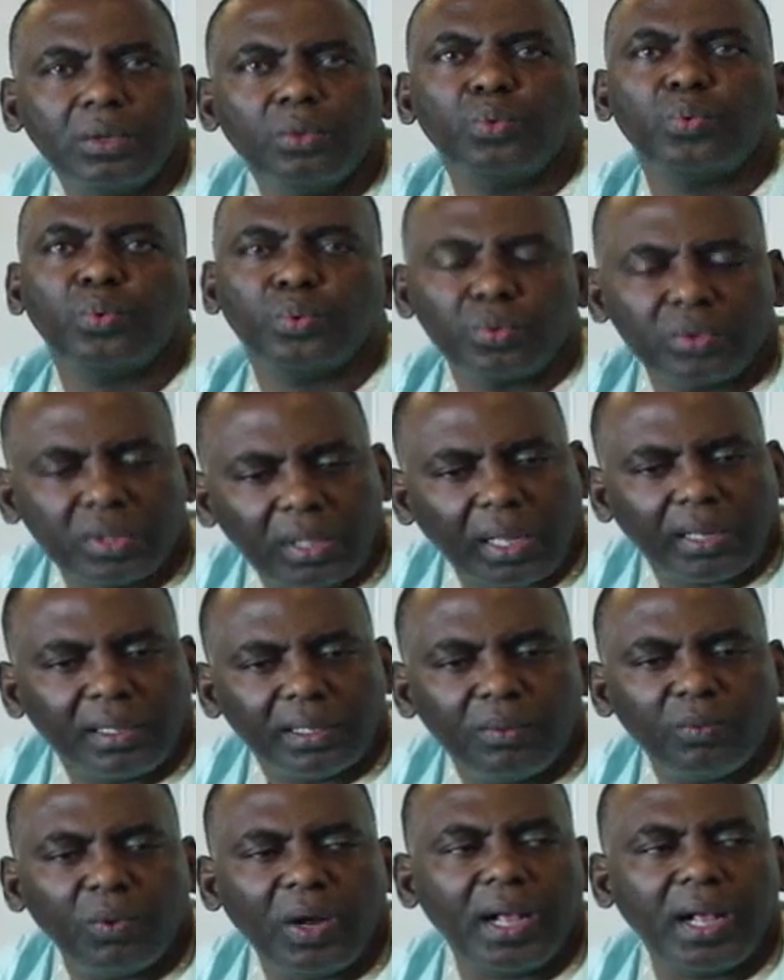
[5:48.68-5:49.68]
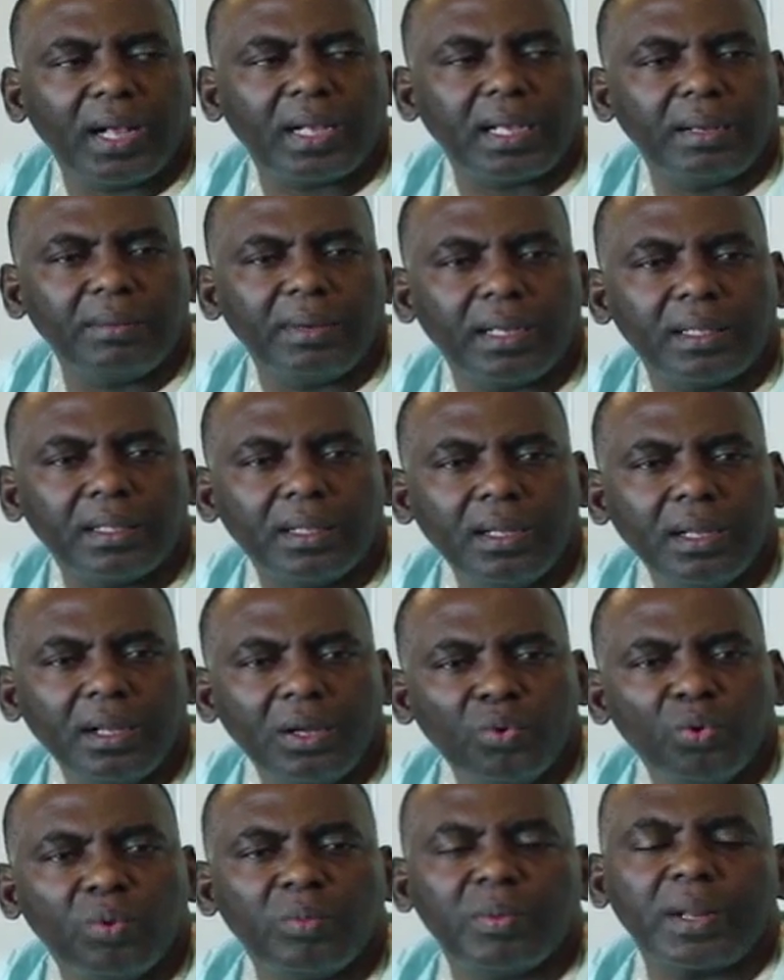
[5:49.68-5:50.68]
ودخلنا المحاكمات
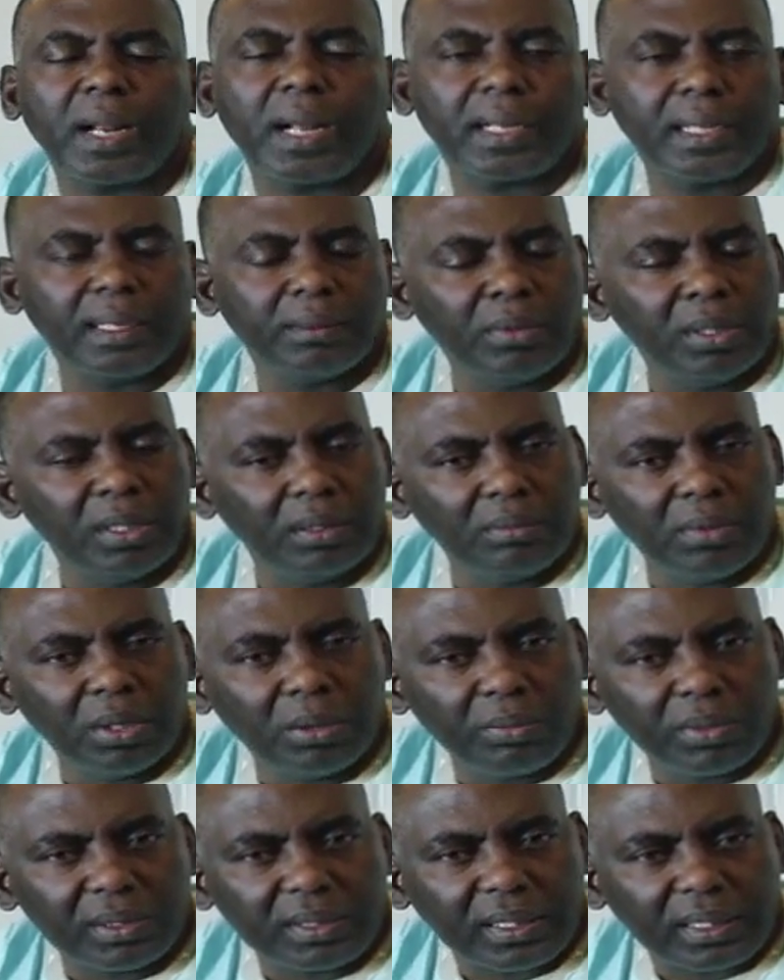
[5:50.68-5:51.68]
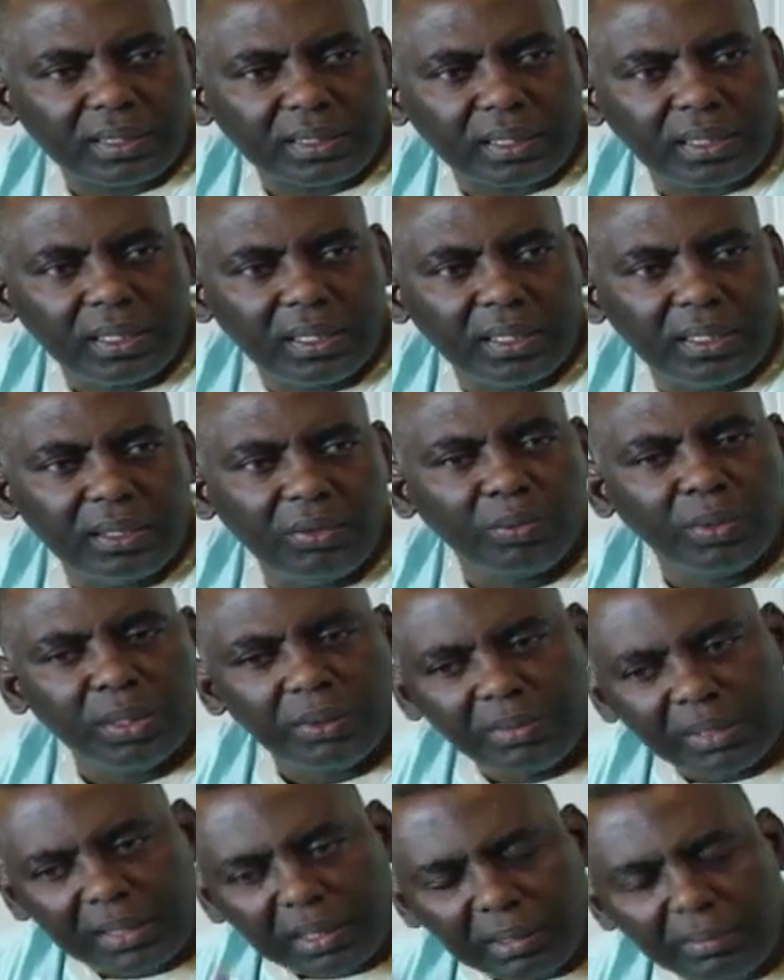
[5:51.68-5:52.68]
ومراقنا منهم منتصرين عليه
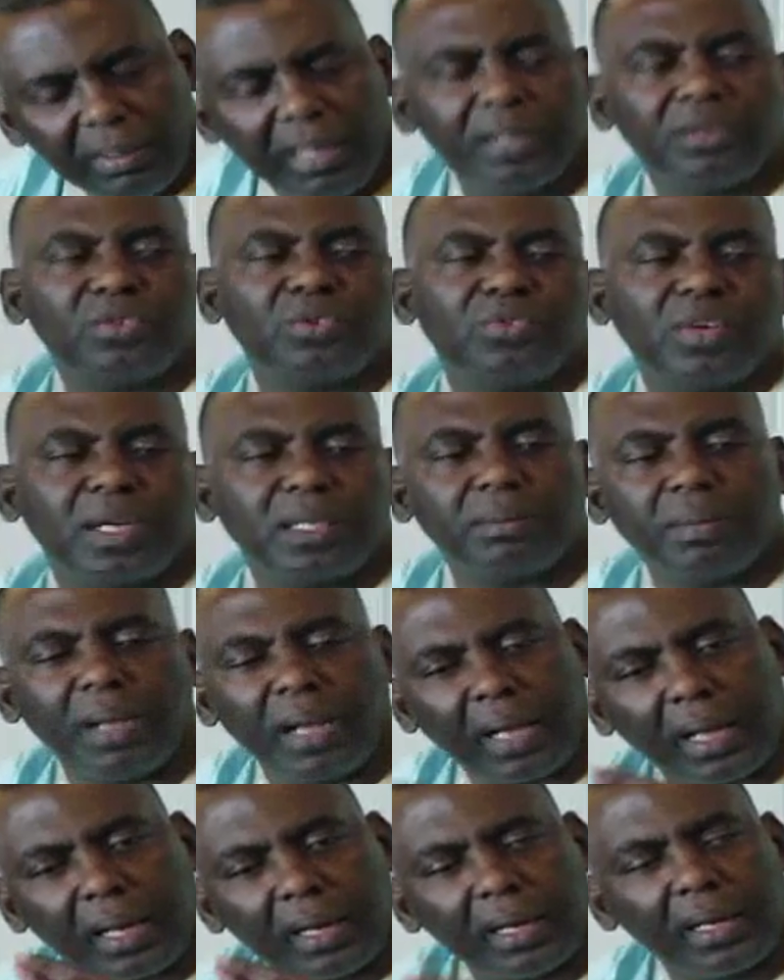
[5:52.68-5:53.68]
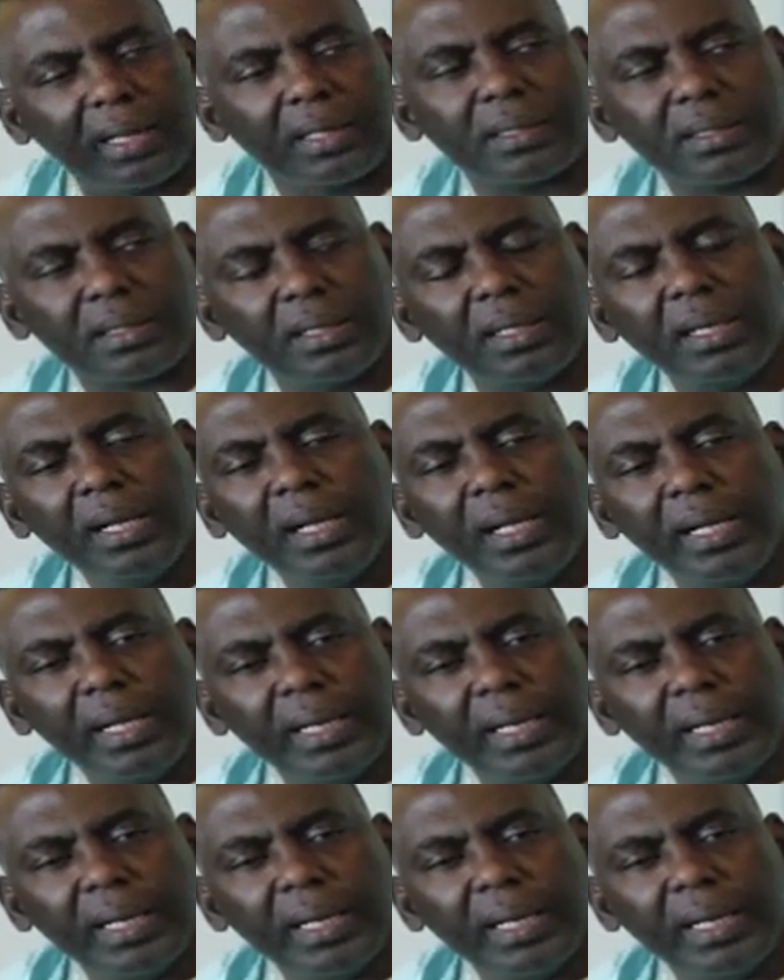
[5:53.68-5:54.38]
ومهمتنا مع التوفات مع خلصنا